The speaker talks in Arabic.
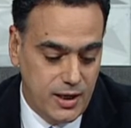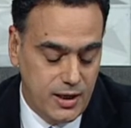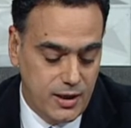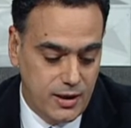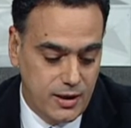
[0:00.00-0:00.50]

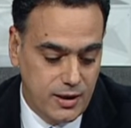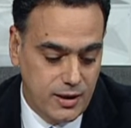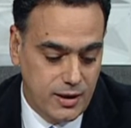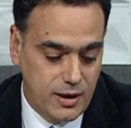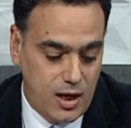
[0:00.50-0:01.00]

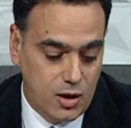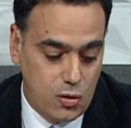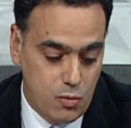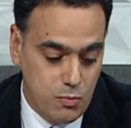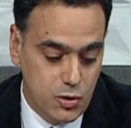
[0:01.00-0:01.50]
آه،
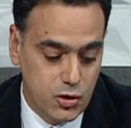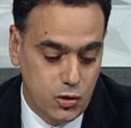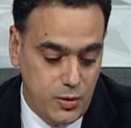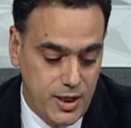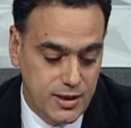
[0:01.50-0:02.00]
القمص
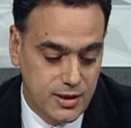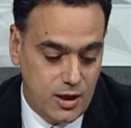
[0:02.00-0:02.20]
لويس